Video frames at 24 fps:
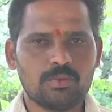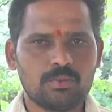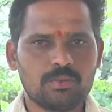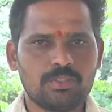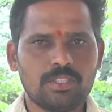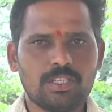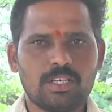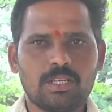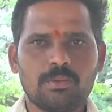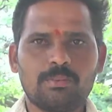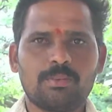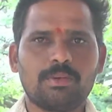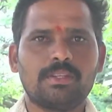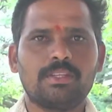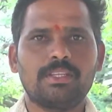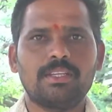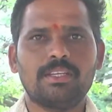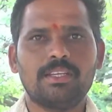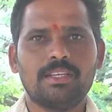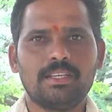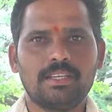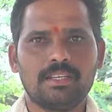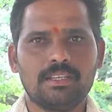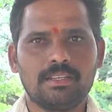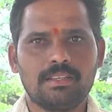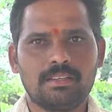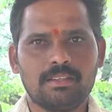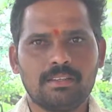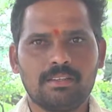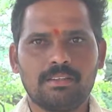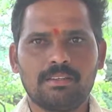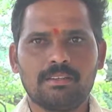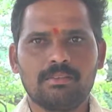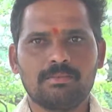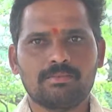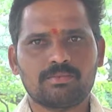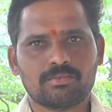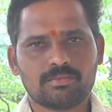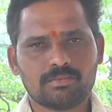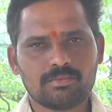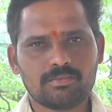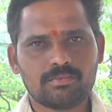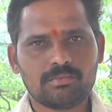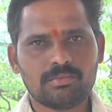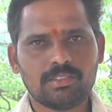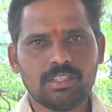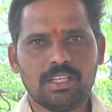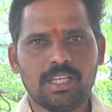ఉజ్వలపత్తి
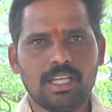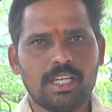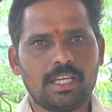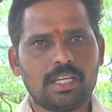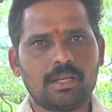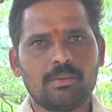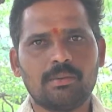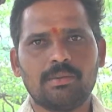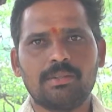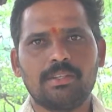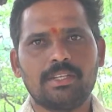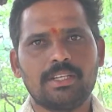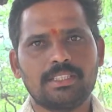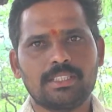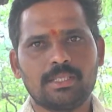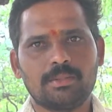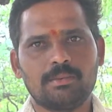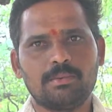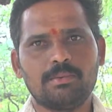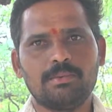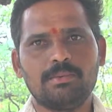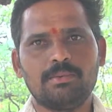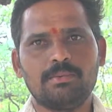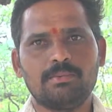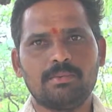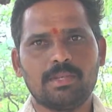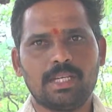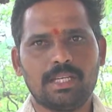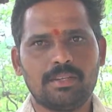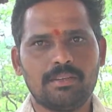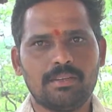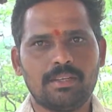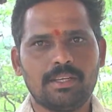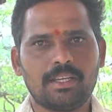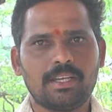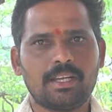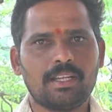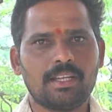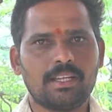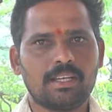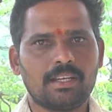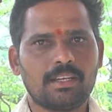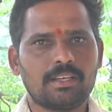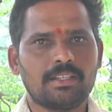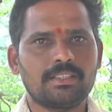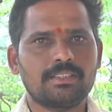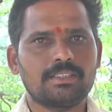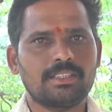ఎకరం వేసాము ఎనిమిది ఎకరాల
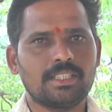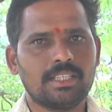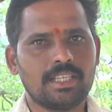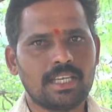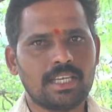దాకా వేస్తే